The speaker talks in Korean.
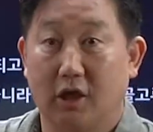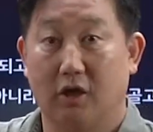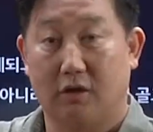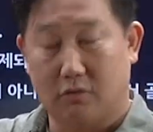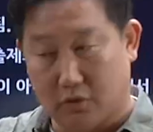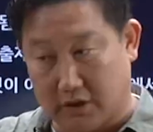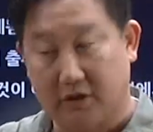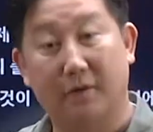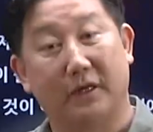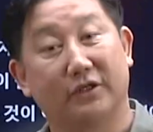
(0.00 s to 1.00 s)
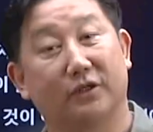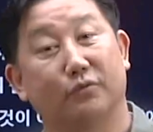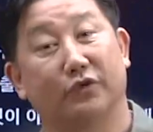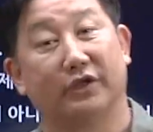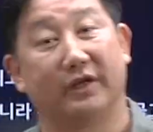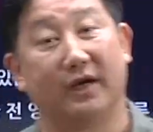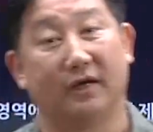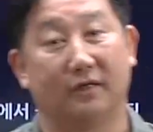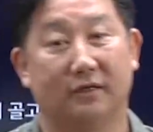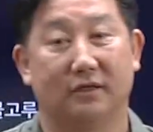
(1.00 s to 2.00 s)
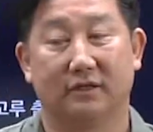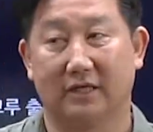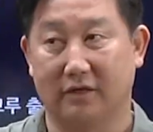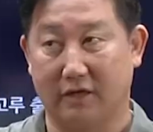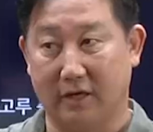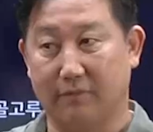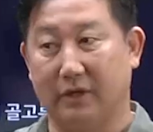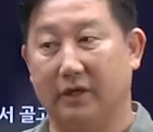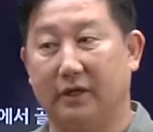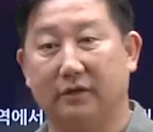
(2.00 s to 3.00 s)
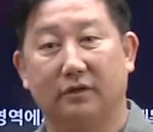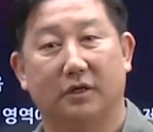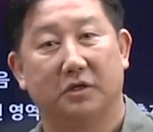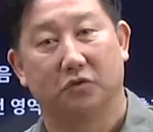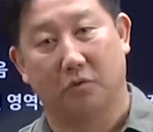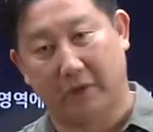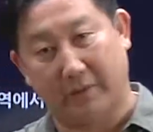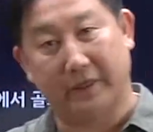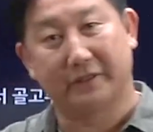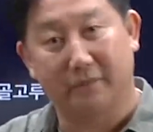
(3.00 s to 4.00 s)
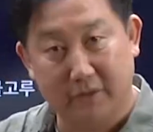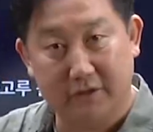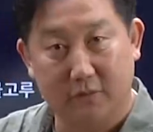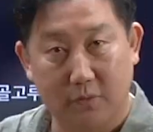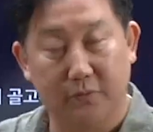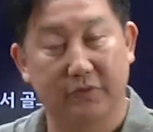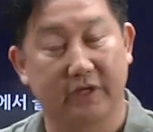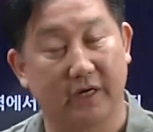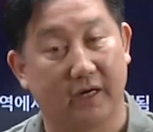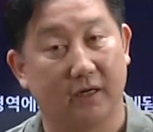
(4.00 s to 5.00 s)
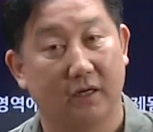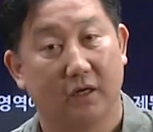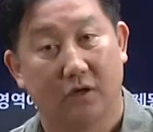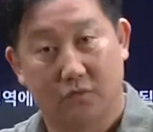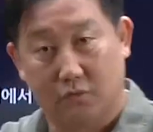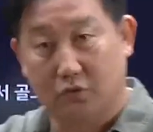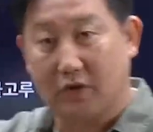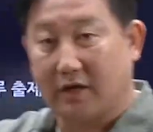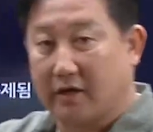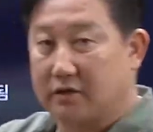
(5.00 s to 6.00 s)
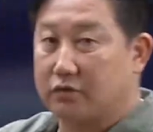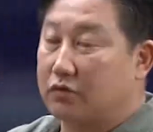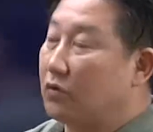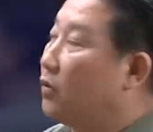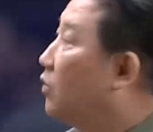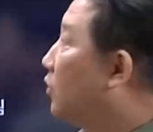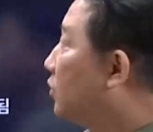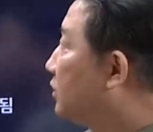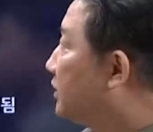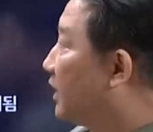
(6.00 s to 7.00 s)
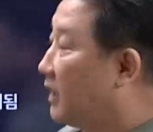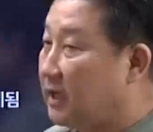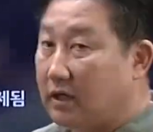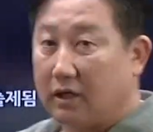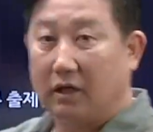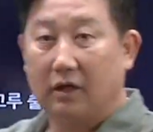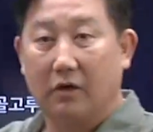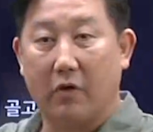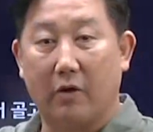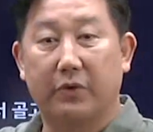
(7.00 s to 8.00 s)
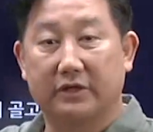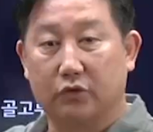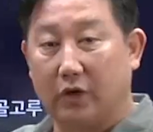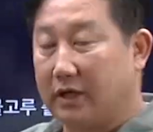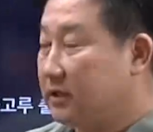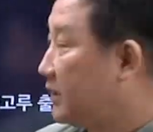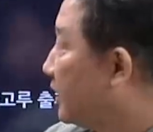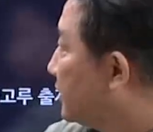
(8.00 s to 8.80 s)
어, 올해 처음 하시는 분들이나 작년에 한번 또패배의 쓴맛을 본 분들이나 모두 합격할 수 있도록 제가 와우패스와 제가